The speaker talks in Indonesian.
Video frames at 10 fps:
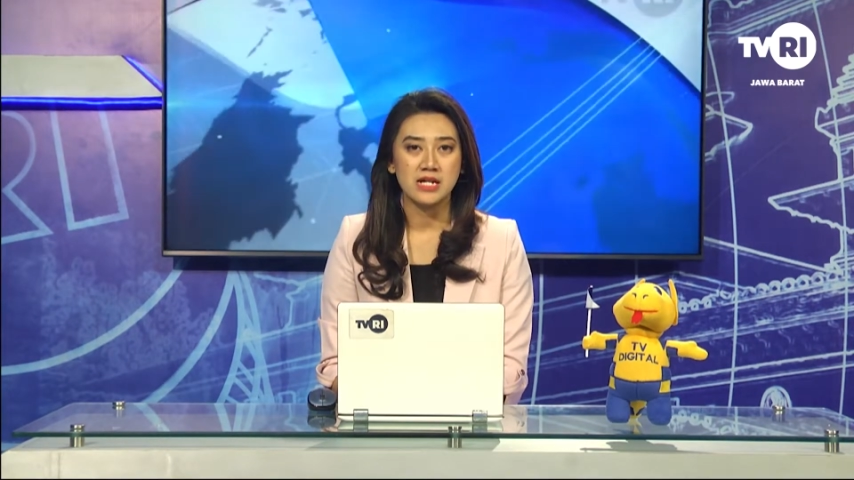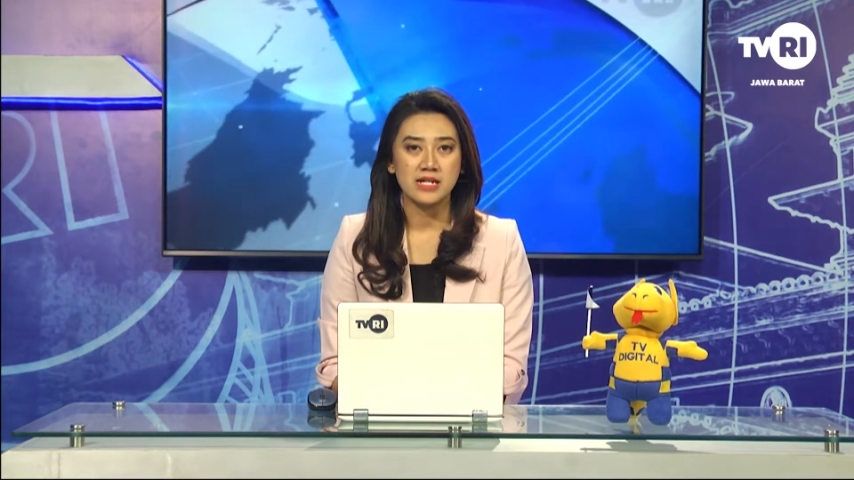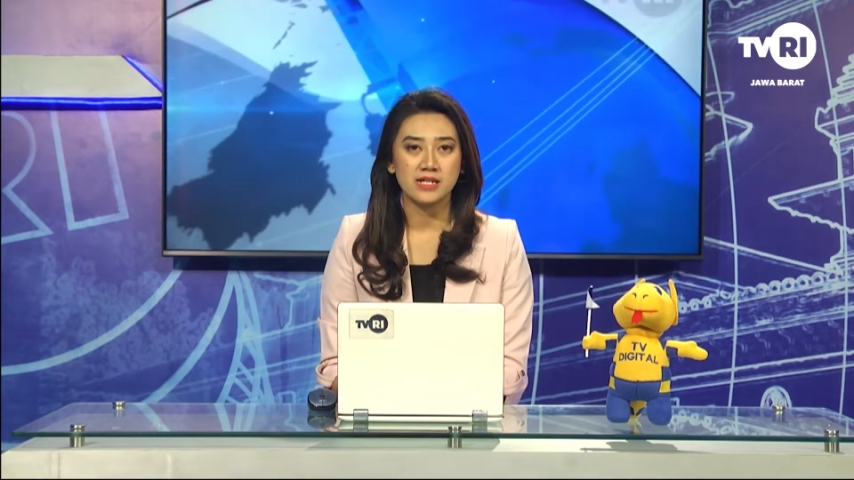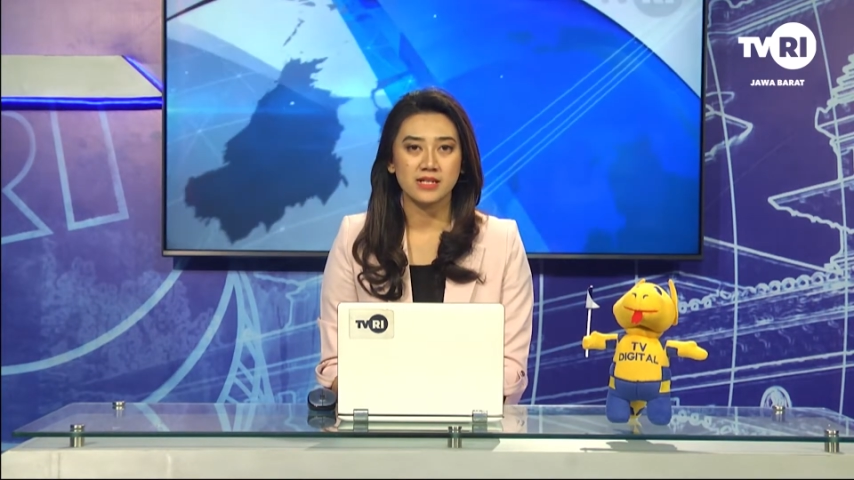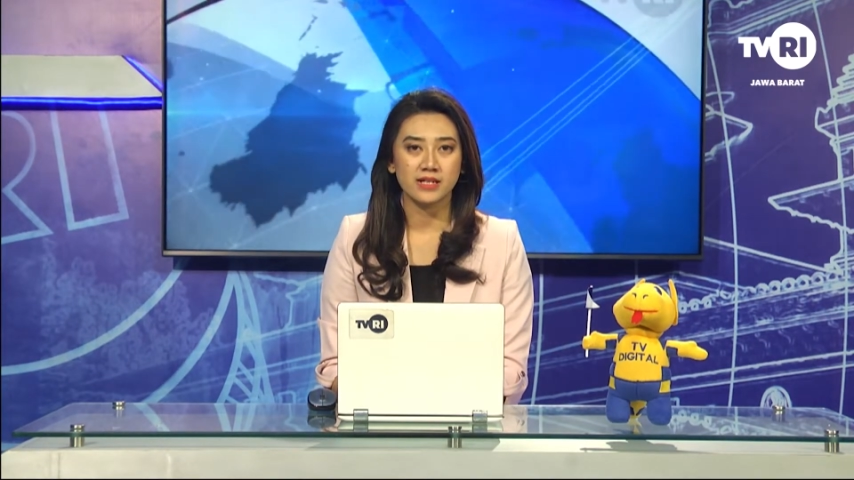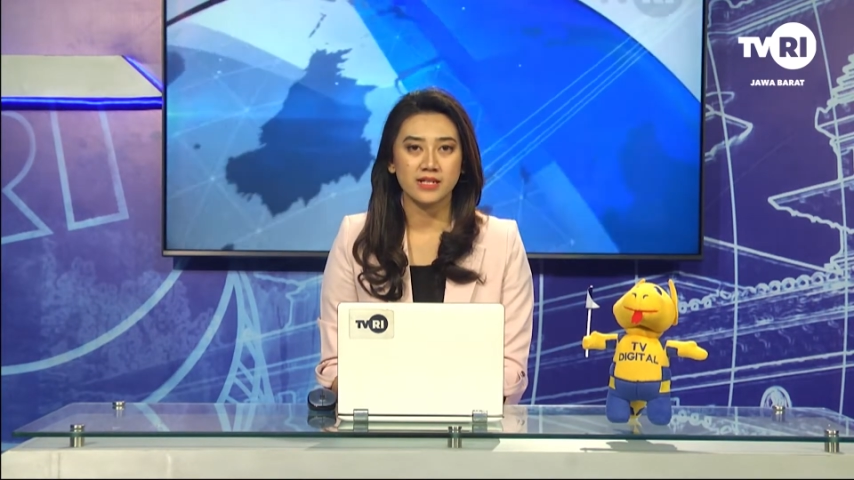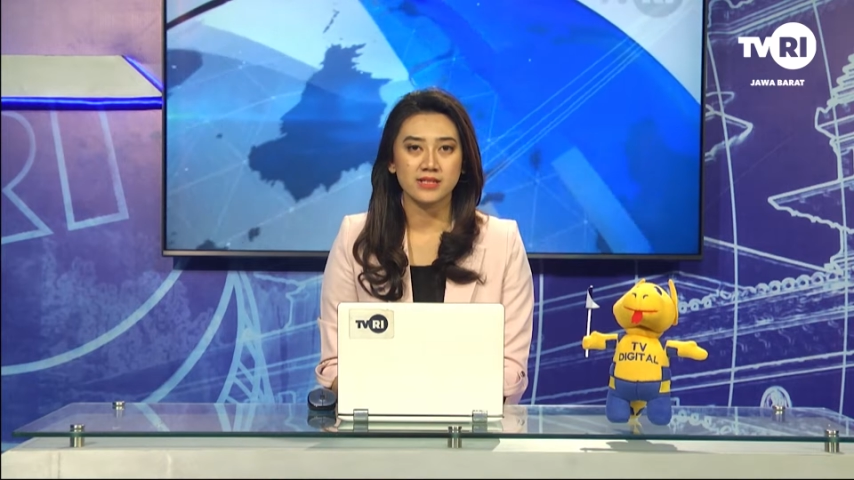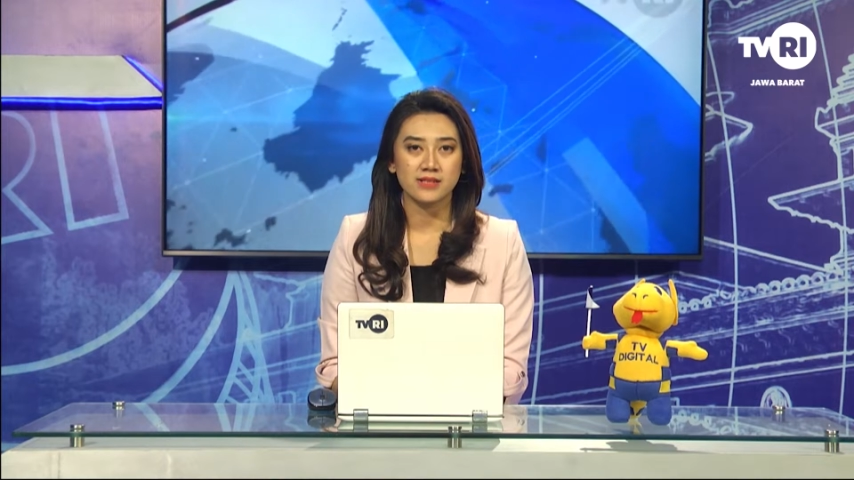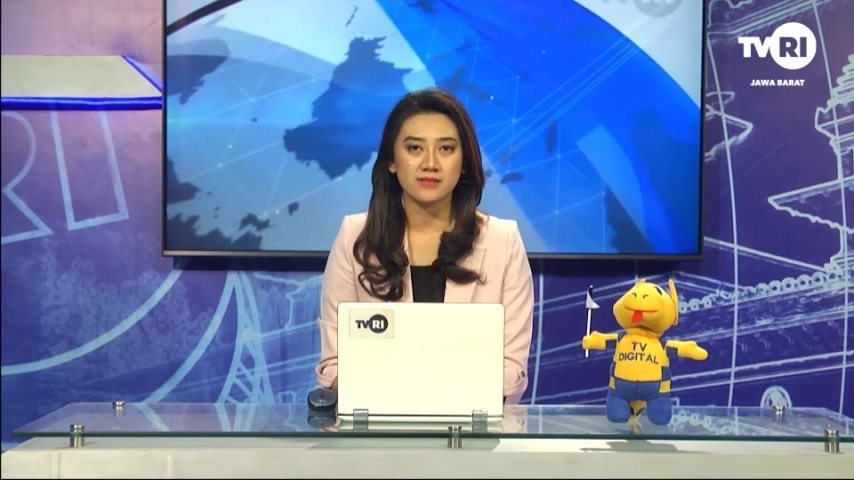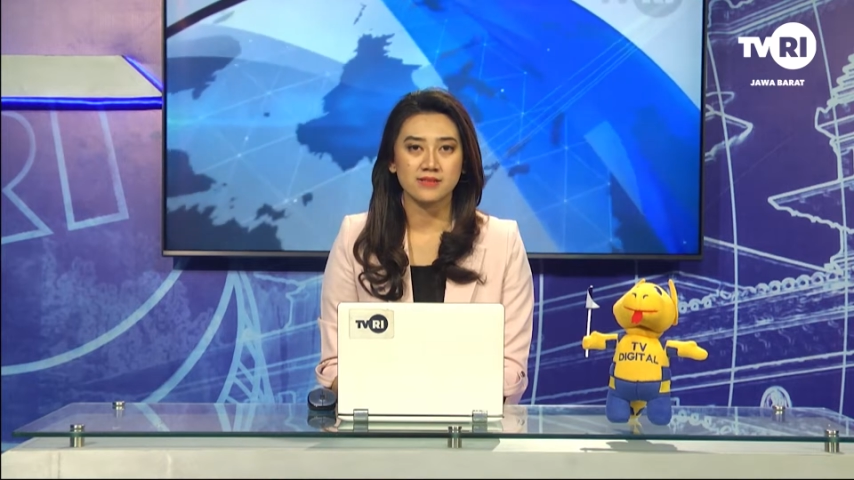hingga kini
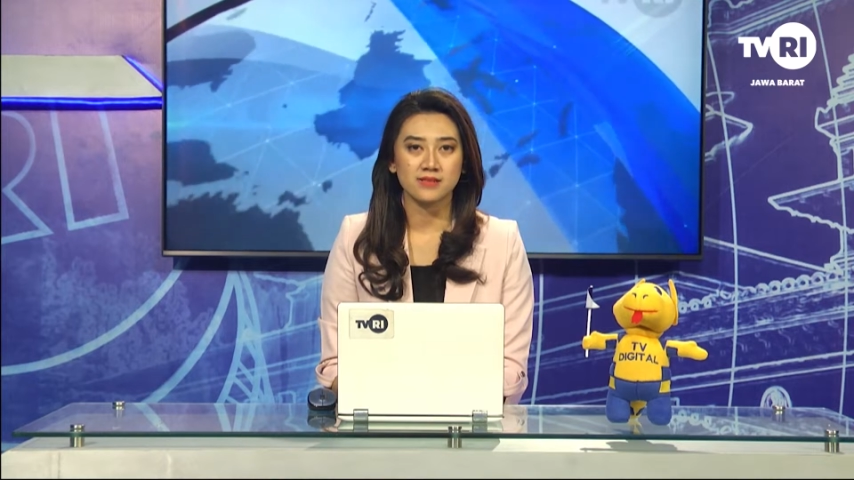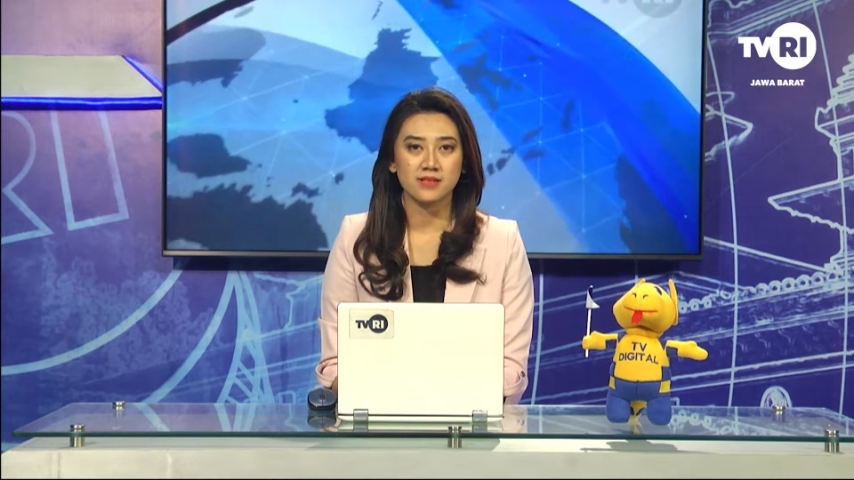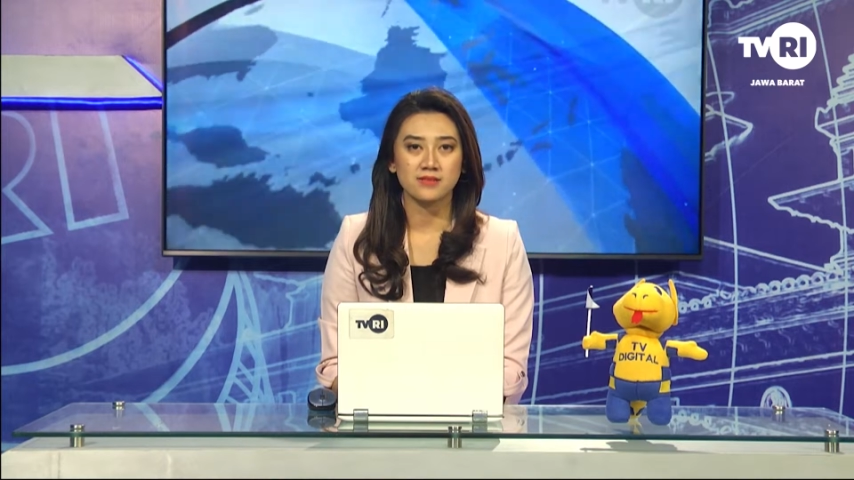tercatat